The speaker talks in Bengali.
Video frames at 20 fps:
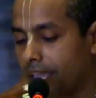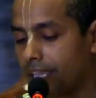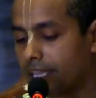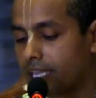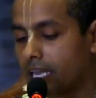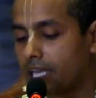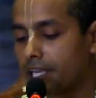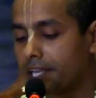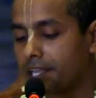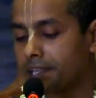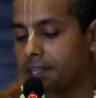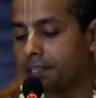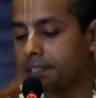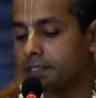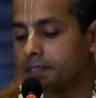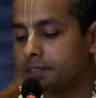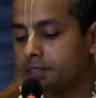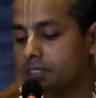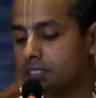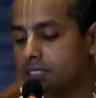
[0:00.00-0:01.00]
এইখানে
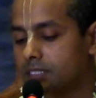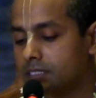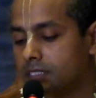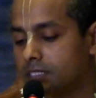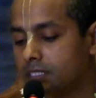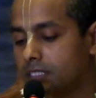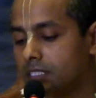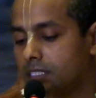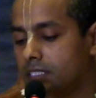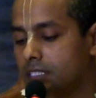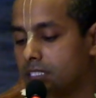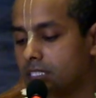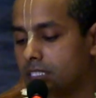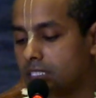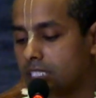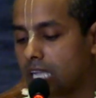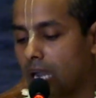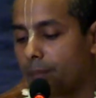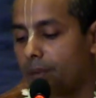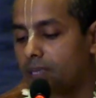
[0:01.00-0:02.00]

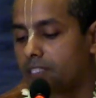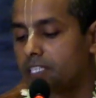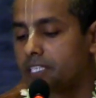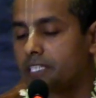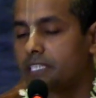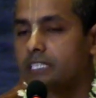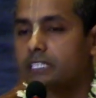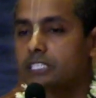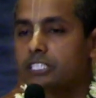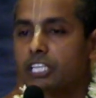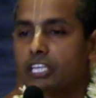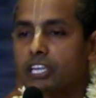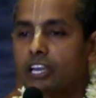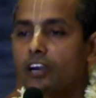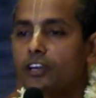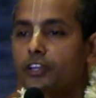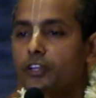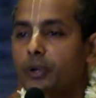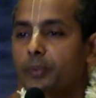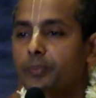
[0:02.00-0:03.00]
যে আমাদের
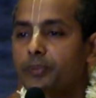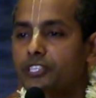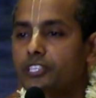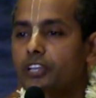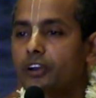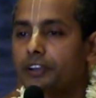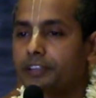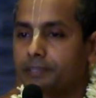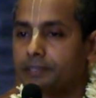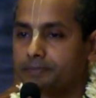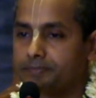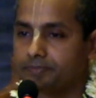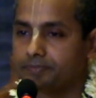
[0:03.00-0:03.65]
শিক্ষণীয় বিষয়